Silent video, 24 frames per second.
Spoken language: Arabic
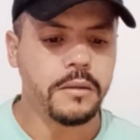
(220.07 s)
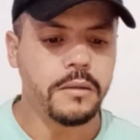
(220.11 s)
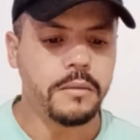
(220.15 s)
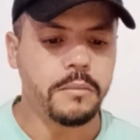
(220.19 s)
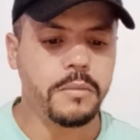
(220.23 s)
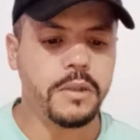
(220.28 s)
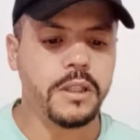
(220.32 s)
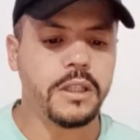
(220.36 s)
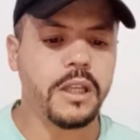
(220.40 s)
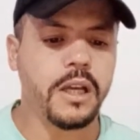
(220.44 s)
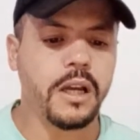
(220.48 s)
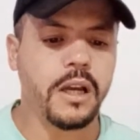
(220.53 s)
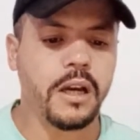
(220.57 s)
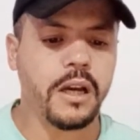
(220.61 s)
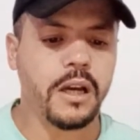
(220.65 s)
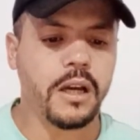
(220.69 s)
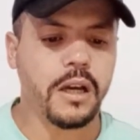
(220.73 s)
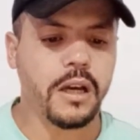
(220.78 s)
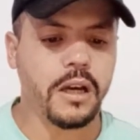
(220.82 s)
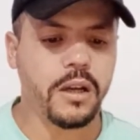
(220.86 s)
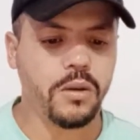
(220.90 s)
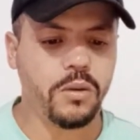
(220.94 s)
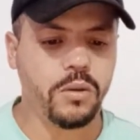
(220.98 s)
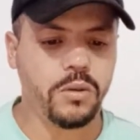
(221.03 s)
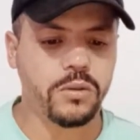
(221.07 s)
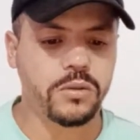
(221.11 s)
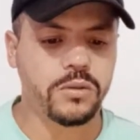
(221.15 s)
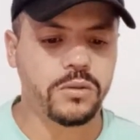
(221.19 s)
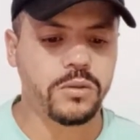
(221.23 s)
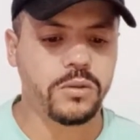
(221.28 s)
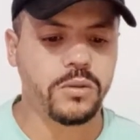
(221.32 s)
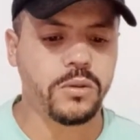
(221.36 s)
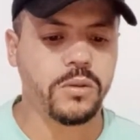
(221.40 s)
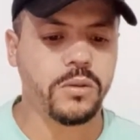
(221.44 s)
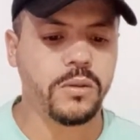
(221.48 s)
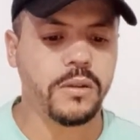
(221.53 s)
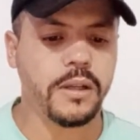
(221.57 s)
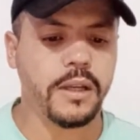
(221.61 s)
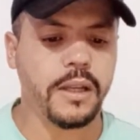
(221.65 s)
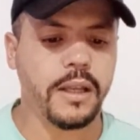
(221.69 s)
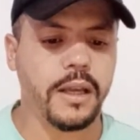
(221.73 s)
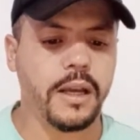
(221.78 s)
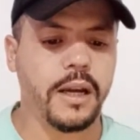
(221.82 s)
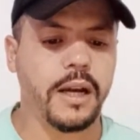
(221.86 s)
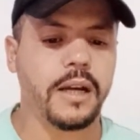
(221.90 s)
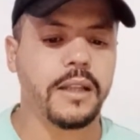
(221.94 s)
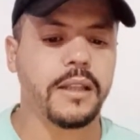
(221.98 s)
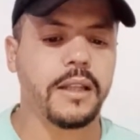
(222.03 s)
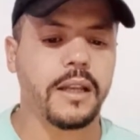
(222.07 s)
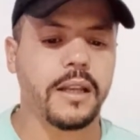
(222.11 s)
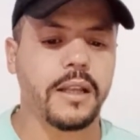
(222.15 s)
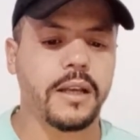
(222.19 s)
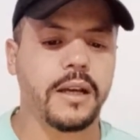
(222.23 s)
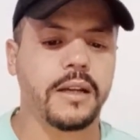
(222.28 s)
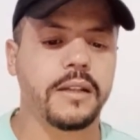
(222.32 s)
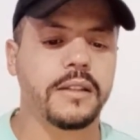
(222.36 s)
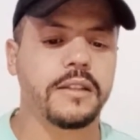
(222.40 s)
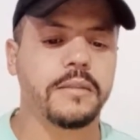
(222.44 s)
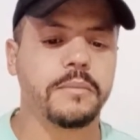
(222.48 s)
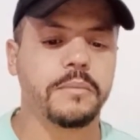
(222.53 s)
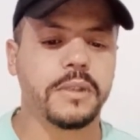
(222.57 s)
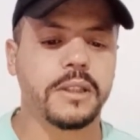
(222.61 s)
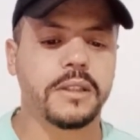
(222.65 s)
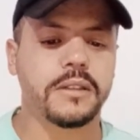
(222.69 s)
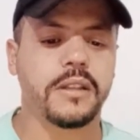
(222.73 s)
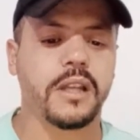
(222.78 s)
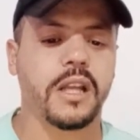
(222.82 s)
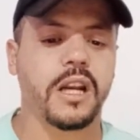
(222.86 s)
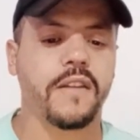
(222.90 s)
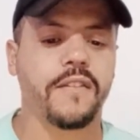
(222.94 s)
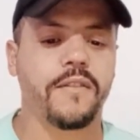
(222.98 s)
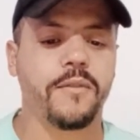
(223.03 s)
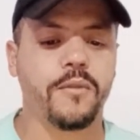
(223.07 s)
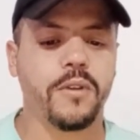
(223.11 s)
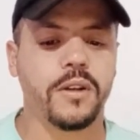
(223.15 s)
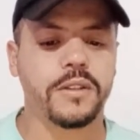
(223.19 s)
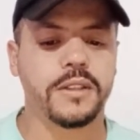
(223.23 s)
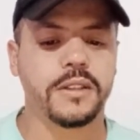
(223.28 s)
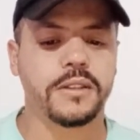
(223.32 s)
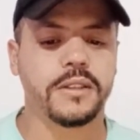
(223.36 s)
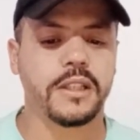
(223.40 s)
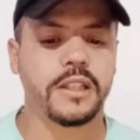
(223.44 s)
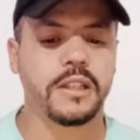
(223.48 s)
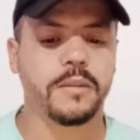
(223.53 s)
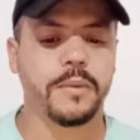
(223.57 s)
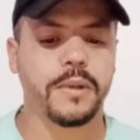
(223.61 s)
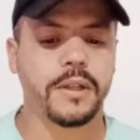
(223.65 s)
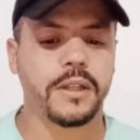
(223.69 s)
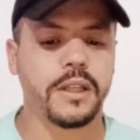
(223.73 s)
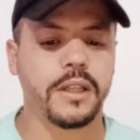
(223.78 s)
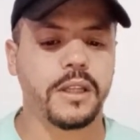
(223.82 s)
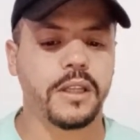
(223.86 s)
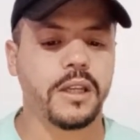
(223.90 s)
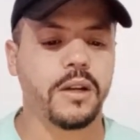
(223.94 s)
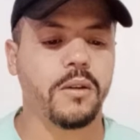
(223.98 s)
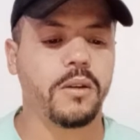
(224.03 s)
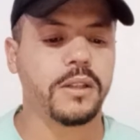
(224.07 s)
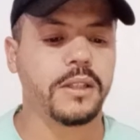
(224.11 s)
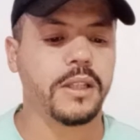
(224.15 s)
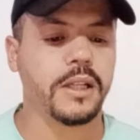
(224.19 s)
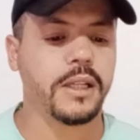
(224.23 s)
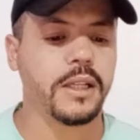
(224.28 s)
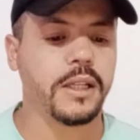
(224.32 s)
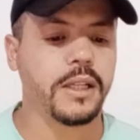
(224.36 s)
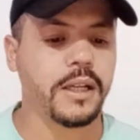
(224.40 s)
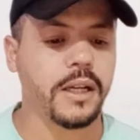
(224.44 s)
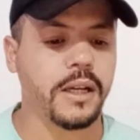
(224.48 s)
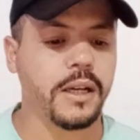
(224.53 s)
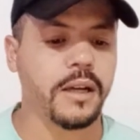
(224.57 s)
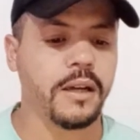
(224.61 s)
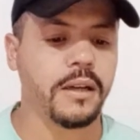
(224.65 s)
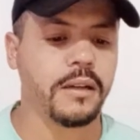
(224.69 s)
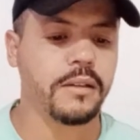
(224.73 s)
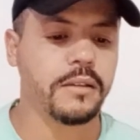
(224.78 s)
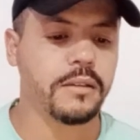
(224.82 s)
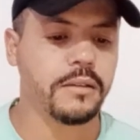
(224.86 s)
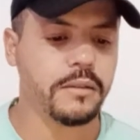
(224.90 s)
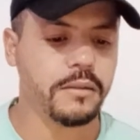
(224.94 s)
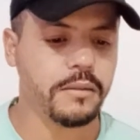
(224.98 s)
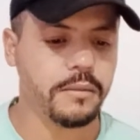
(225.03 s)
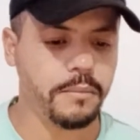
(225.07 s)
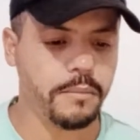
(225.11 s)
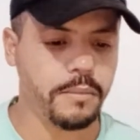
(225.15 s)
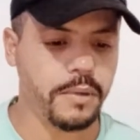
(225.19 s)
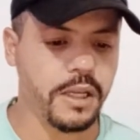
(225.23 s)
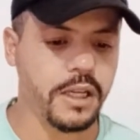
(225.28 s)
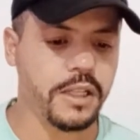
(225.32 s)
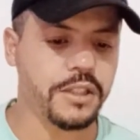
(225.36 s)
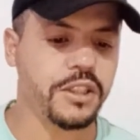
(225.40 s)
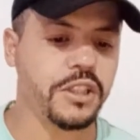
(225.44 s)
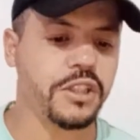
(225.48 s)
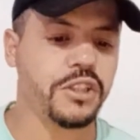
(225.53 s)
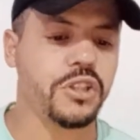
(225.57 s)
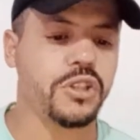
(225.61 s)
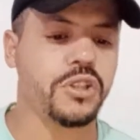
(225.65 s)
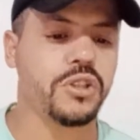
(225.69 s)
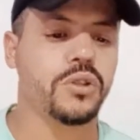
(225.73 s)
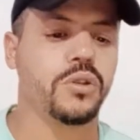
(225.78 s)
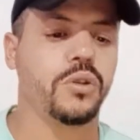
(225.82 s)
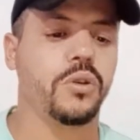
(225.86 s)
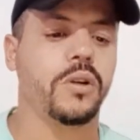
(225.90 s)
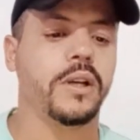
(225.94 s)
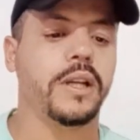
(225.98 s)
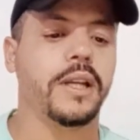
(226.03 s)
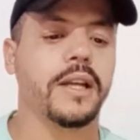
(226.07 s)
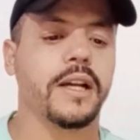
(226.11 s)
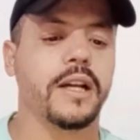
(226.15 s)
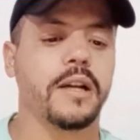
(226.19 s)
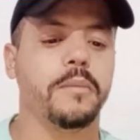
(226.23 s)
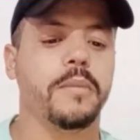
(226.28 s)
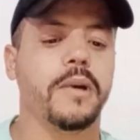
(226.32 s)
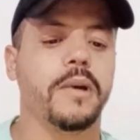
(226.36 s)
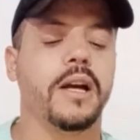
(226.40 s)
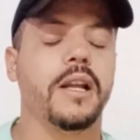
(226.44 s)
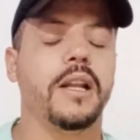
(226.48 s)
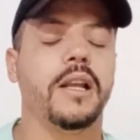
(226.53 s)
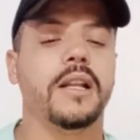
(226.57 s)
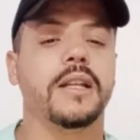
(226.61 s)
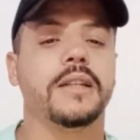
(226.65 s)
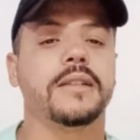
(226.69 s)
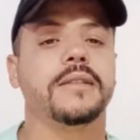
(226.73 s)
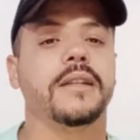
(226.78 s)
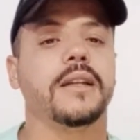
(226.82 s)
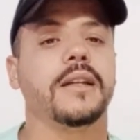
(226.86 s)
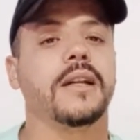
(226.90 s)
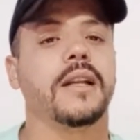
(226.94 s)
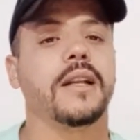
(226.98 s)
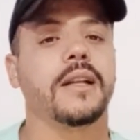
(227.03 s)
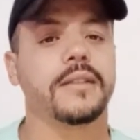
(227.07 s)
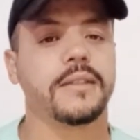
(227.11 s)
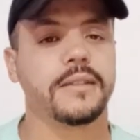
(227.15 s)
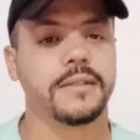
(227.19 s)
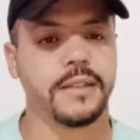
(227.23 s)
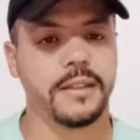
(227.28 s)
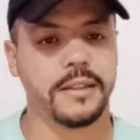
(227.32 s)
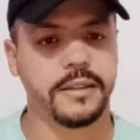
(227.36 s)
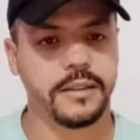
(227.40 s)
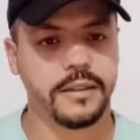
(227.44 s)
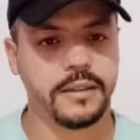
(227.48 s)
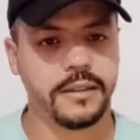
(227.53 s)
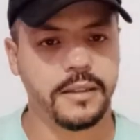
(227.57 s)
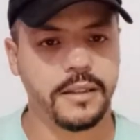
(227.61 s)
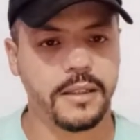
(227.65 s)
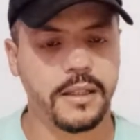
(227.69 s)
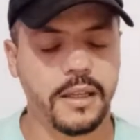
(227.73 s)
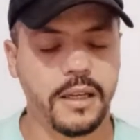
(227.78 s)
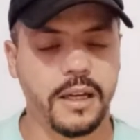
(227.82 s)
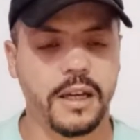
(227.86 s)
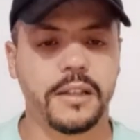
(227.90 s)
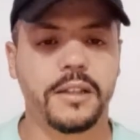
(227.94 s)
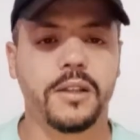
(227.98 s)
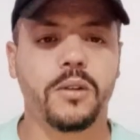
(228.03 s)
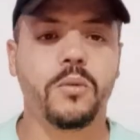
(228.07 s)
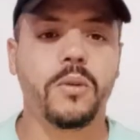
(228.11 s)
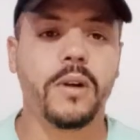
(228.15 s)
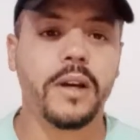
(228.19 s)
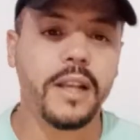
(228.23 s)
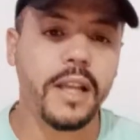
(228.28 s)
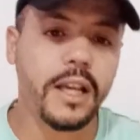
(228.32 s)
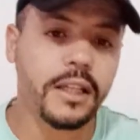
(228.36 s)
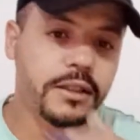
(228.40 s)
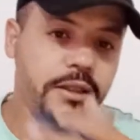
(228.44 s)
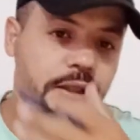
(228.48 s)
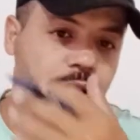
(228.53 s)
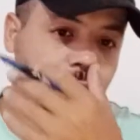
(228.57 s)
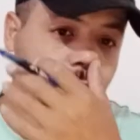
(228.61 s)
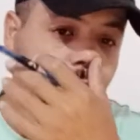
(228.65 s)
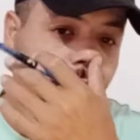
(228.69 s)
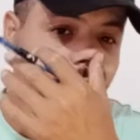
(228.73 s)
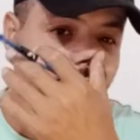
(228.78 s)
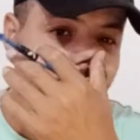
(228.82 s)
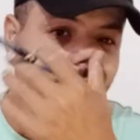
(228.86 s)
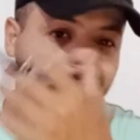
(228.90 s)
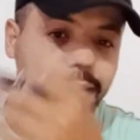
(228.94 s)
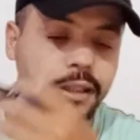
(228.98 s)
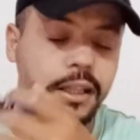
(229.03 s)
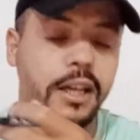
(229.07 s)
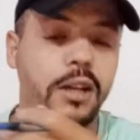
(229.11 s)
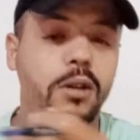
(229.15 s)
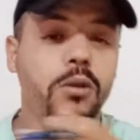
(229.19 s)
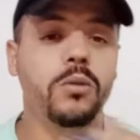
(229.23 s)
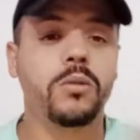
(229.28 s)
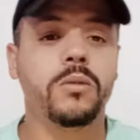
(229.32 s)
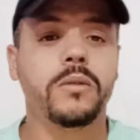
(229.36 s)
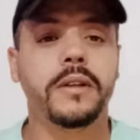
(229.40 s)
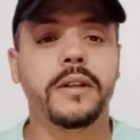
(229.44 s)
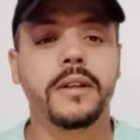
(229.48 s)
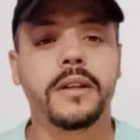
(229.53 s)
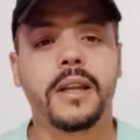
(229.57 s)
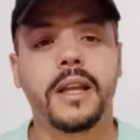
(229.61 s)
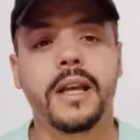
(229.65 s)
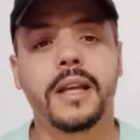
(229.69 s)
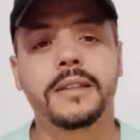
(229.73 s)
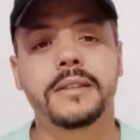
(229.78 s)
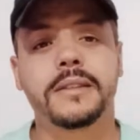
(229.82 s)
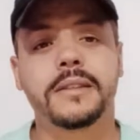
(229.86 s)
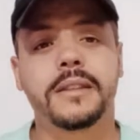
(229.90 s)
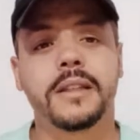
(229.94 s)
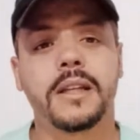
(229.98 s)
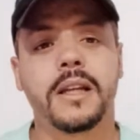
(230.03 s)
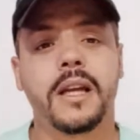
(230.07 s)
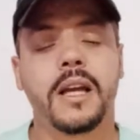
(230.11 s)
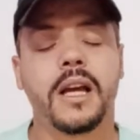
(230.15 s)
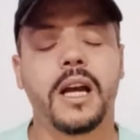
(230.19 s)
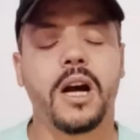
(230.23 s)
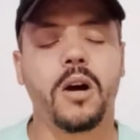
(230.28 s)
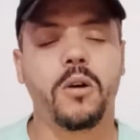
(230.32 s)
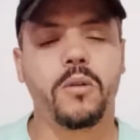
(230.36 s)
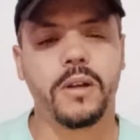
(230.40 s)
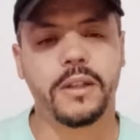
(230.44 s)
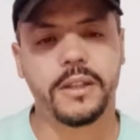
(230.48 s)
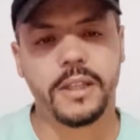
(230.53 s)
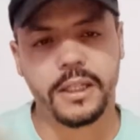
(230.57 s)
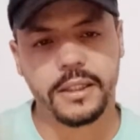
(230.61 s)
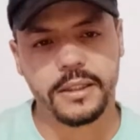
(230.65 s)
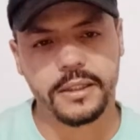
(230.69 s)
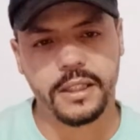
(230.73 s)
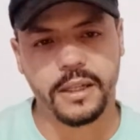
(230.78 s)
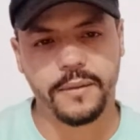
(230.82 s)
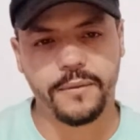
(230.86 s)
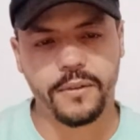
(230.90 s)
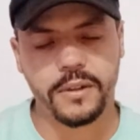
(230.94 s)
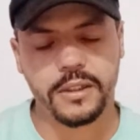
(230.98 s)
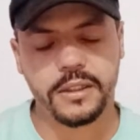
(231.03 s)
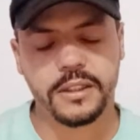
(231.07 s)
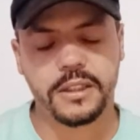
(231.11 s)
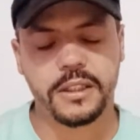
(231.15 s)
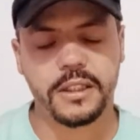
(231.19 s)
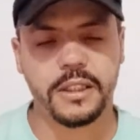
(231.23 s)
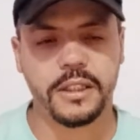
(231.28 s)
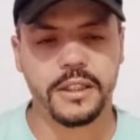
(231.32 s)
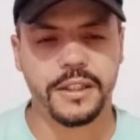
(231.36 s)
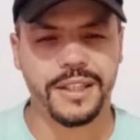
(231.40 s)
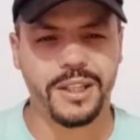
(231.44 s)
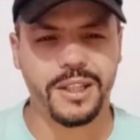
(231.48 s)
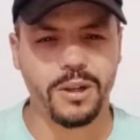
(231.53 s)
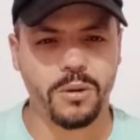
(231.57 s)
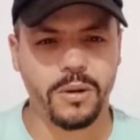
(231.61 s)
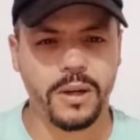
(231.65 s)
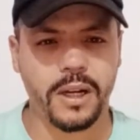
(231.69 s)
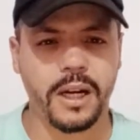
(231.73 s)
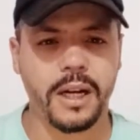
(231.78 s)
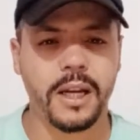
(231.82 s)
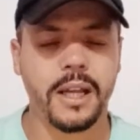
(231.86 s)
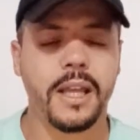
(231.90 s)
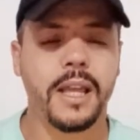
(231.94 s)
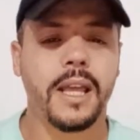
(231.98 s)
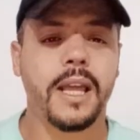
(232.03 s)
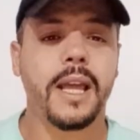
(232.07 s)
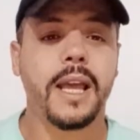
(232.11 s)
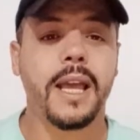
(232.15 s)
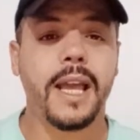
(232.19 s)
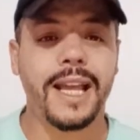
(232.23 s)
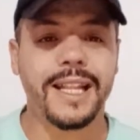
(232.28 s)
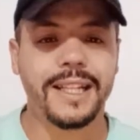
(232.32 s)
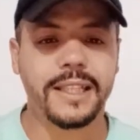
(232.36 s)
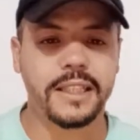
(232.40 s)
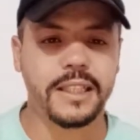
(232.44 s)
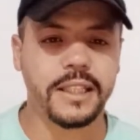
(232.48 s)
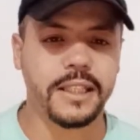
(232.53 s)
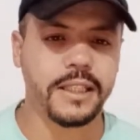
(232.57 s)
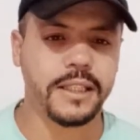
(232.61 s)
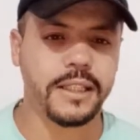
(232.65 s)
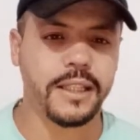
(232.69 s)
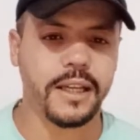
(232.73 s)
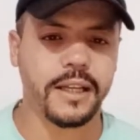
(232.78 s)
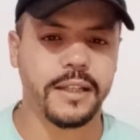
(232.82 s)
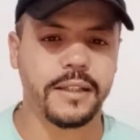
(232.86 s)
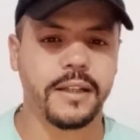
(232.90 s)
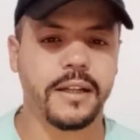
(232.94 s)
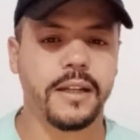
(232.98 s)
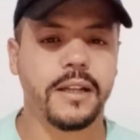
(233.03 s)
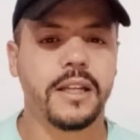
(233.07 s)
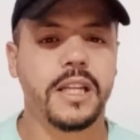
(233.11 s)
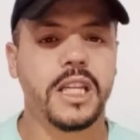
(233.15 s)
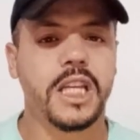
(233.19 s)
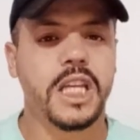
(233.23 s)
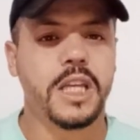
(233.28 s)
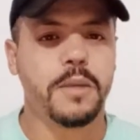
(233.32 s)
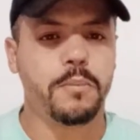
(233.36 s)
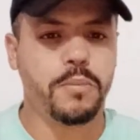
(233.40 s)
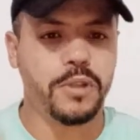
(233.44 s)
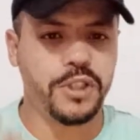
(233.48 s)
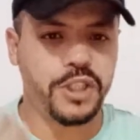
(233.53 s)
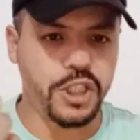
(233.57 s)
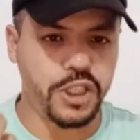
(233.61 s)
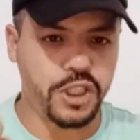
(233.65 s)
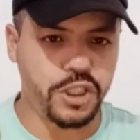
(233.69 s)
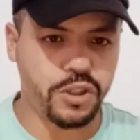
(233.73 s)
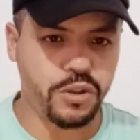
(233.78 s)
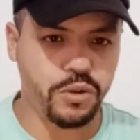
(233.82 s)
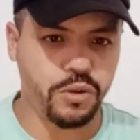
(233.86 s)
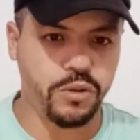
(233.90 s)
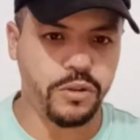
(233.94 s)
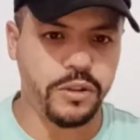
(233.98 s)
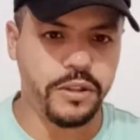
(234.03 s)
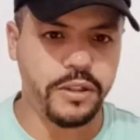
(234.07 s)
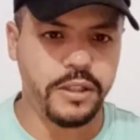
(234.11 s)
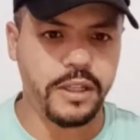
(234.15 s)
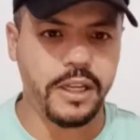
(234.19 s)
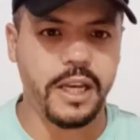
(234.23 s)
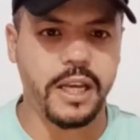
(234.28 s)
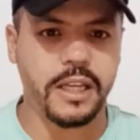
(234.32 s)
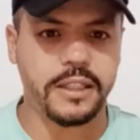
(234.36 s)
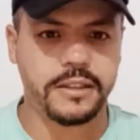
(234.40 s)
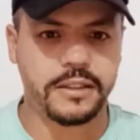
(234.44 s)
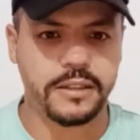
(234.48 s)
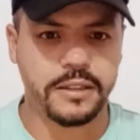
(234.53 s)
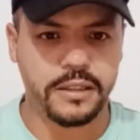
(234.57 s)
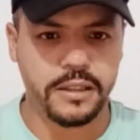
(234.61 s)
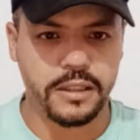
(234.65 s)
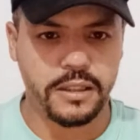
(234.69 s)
من الحصول على القرض من طرف المؤسسات البنكية وذلك باش يشجعوا الإقبال على السكن الاقتصادي هذا هو علاش داروا الناس أو لا دارت عفوا الدولة هذا الكريدي هذا باش يشجعوا الناس